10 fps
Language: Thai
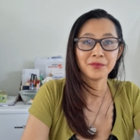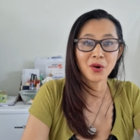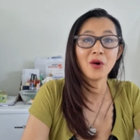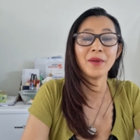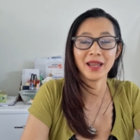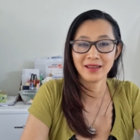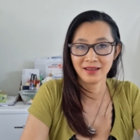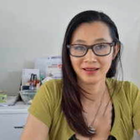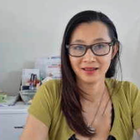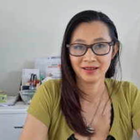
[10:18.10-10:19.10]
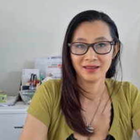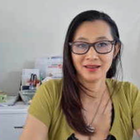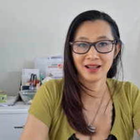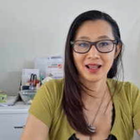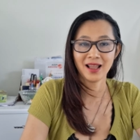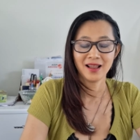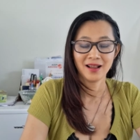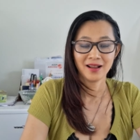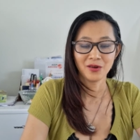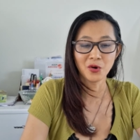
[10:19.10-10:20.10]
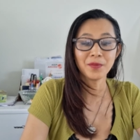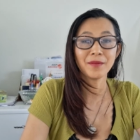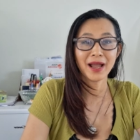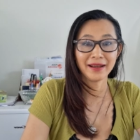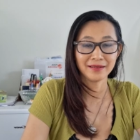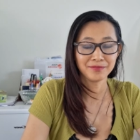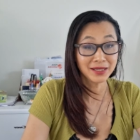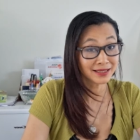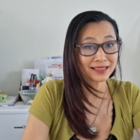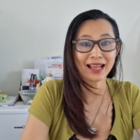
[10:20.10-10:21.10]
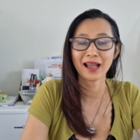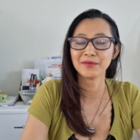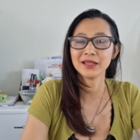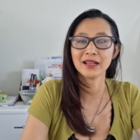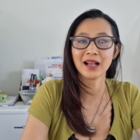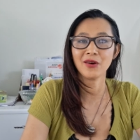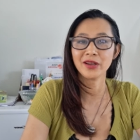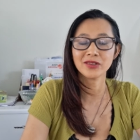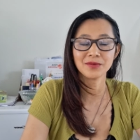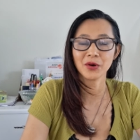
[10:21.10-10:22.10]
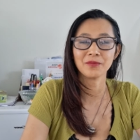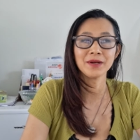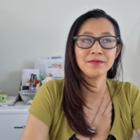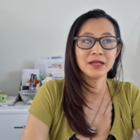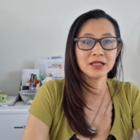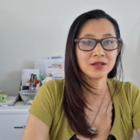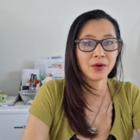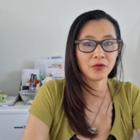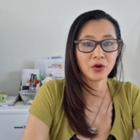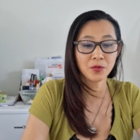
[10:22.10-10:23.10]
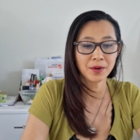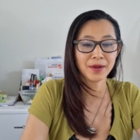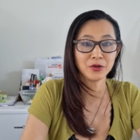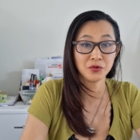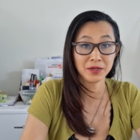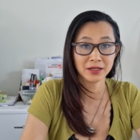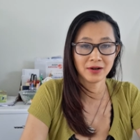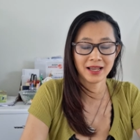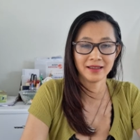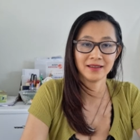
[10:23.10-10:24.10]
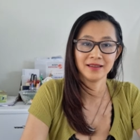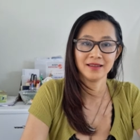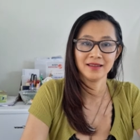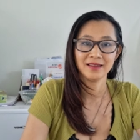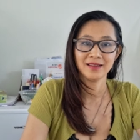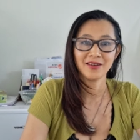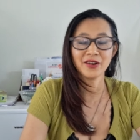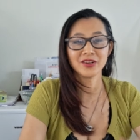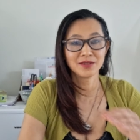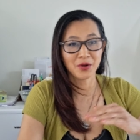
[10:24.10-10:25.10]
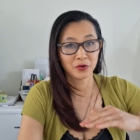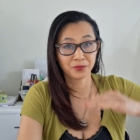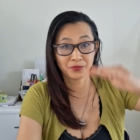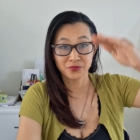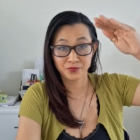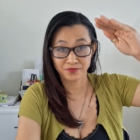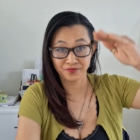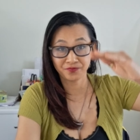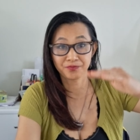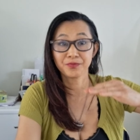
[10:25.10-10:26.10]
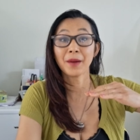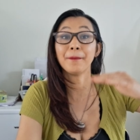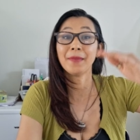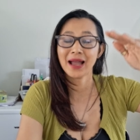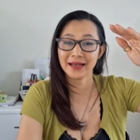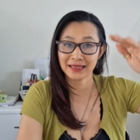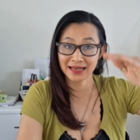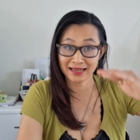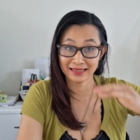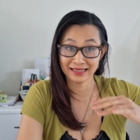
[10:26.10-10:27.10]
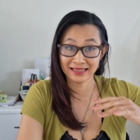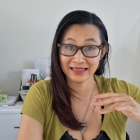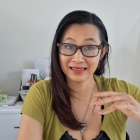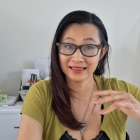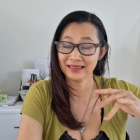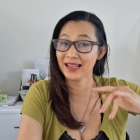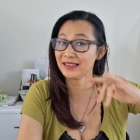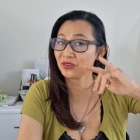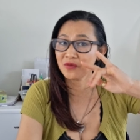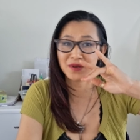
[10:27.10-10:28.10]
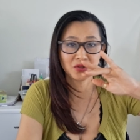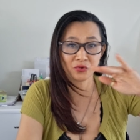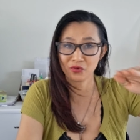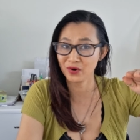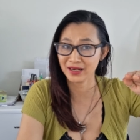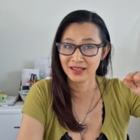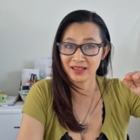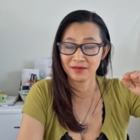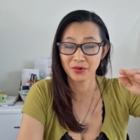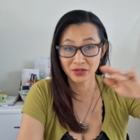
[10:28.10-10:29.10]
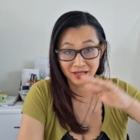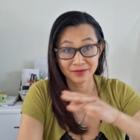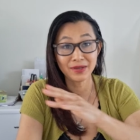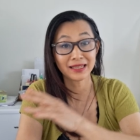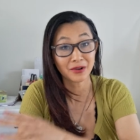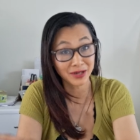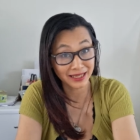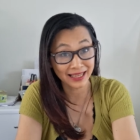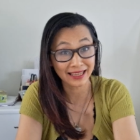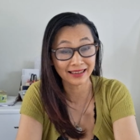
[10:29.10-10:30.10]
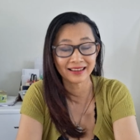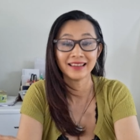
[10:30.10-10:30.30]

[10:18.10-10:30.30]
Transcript: พอไหมนะคะงบประมาณเพื่อนจะถามเลยนะคะอ้อยก็จะบอกเพื่อนเพื่อนก็จะบอกว่างบประมาณอยู่มีเท่าไหร่อ้อยก็จะบอกประมาณขนาดนี้ แต่จะต้องไม่สูงกว่านี้เพราะฉันมีเท่านี้เอง